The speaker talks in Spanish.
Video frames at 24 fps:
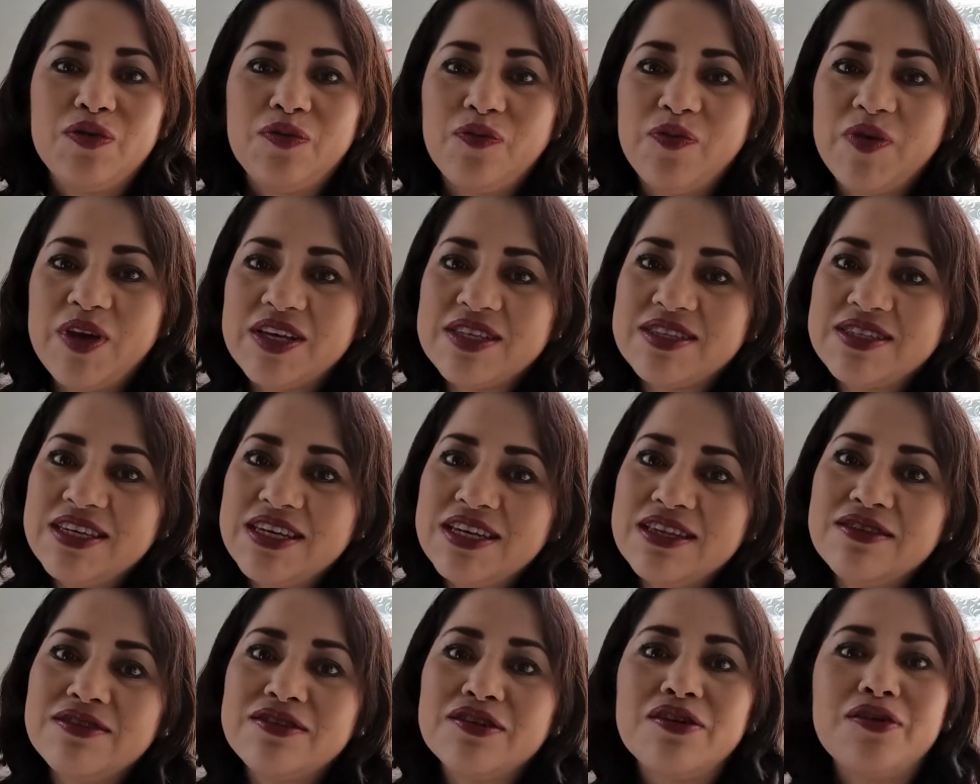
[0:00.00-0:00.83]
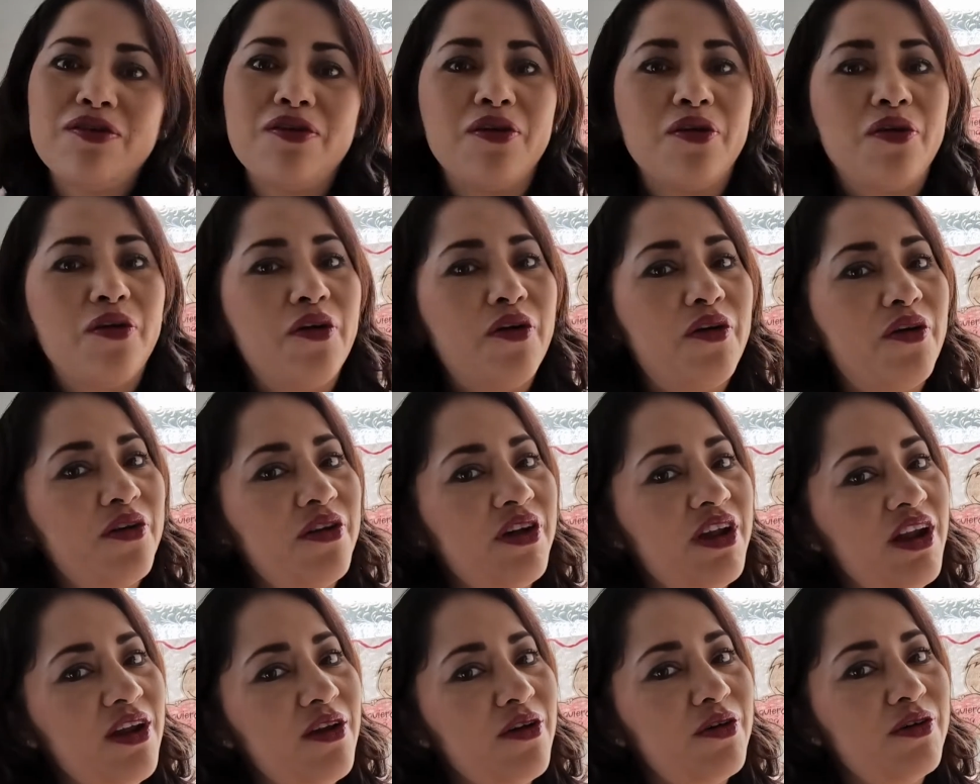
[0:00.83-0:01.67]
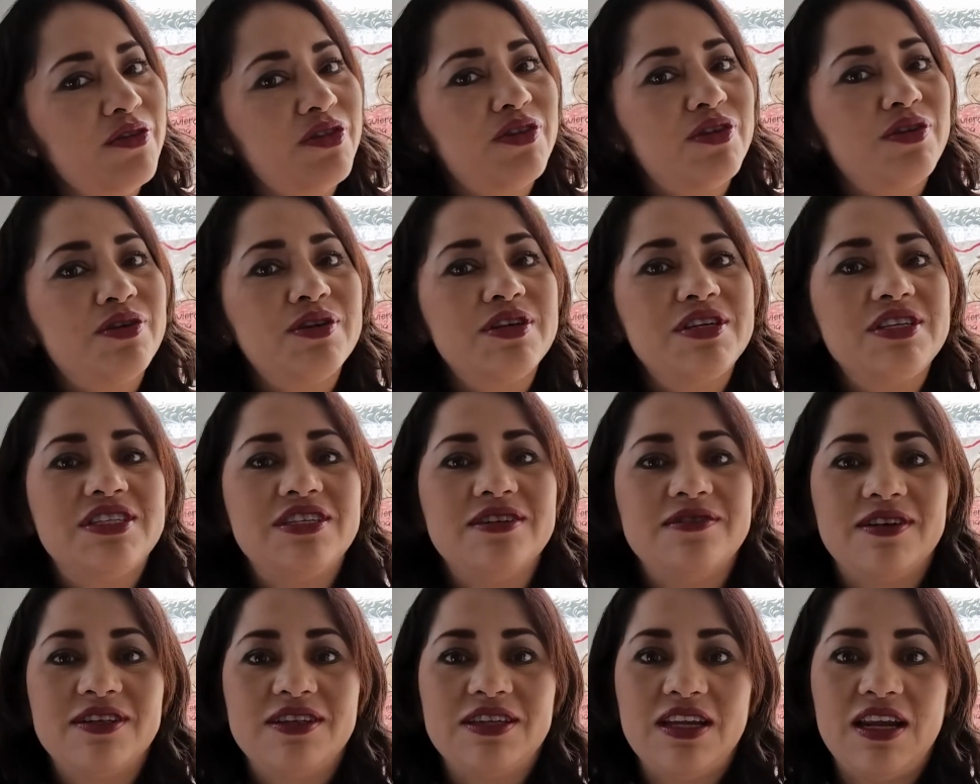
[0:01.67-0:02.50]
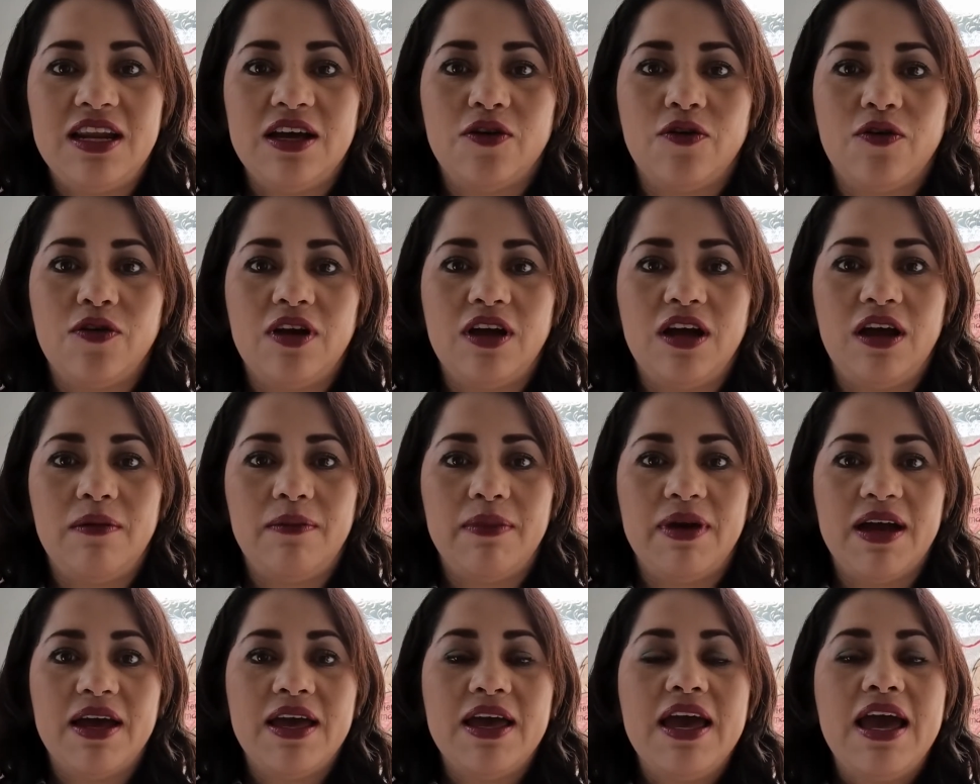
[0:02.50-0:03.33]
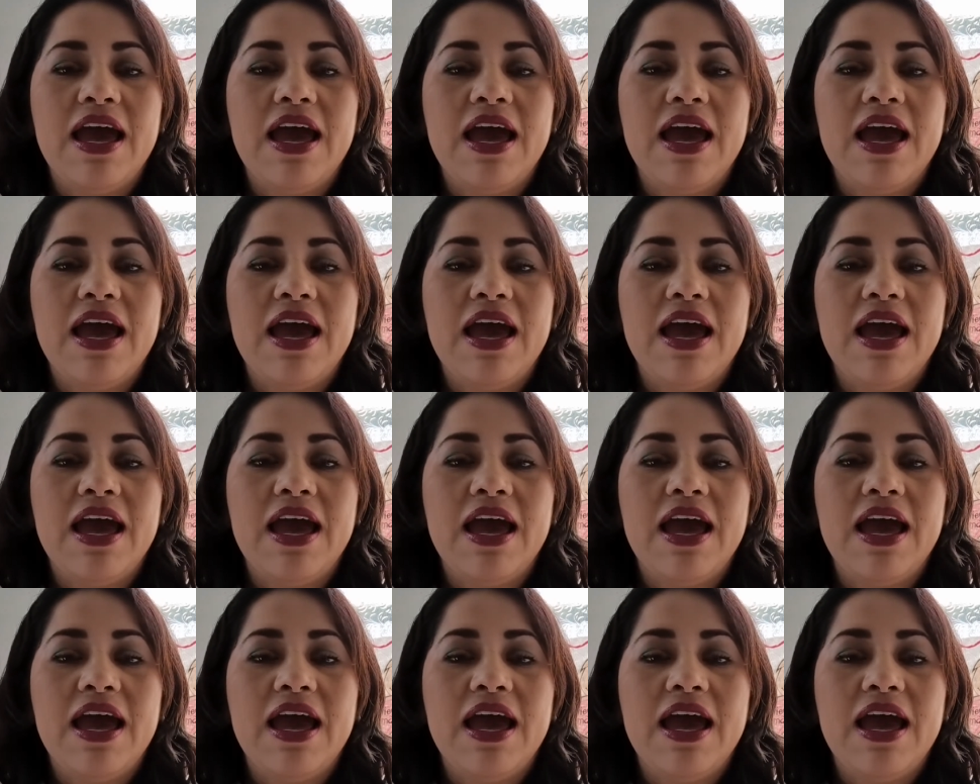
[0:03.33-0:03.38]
un piecito, luego con el otro y llévatela con calma.